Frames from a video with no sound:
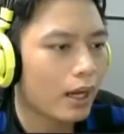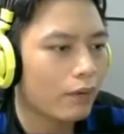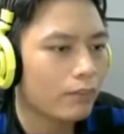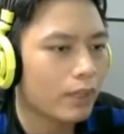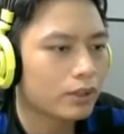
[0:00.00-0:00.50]
đầu
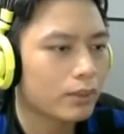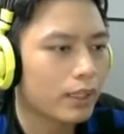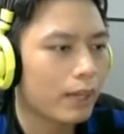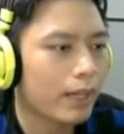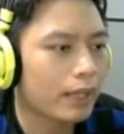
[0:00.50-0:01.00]
và bật cho
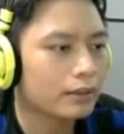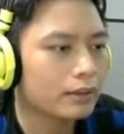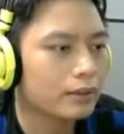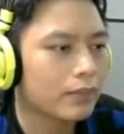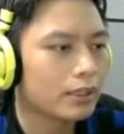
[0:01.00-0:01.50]
mình Amnet
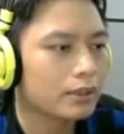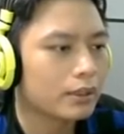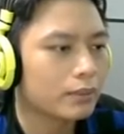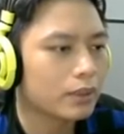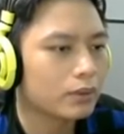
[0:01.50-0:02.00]
nhưng bây
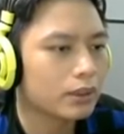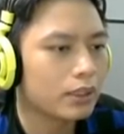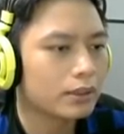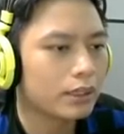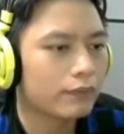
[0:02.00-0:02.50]
giờ xem tình huống
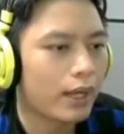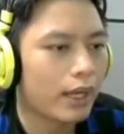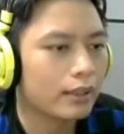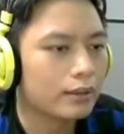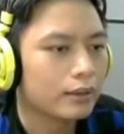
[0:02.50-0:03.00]
x giật
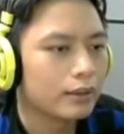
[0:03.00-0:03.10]
về